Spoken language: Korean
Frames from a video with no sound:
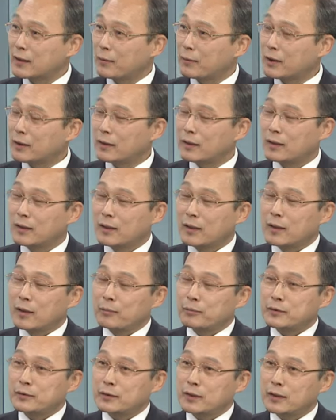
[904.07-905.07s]
다만 예, 예.
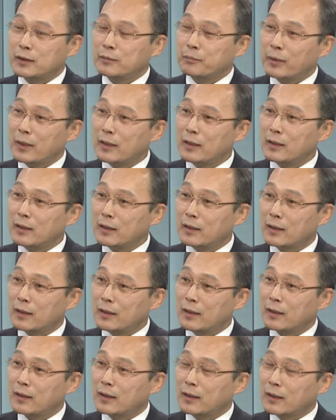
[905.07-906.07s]
최근
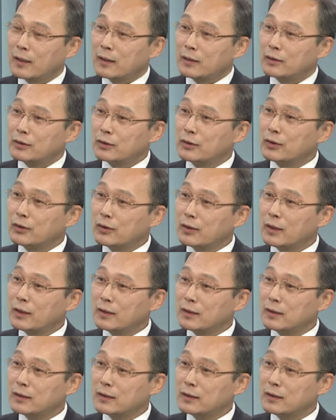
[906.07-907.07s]
판례에 의료
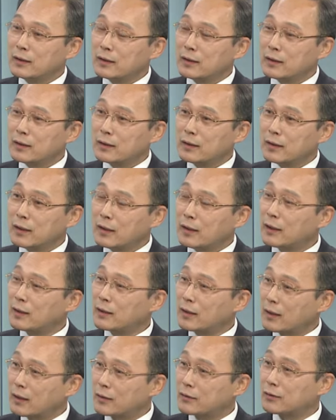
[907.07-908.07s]
행위에
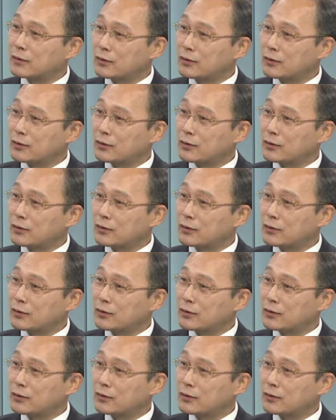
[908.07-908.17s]
해당하는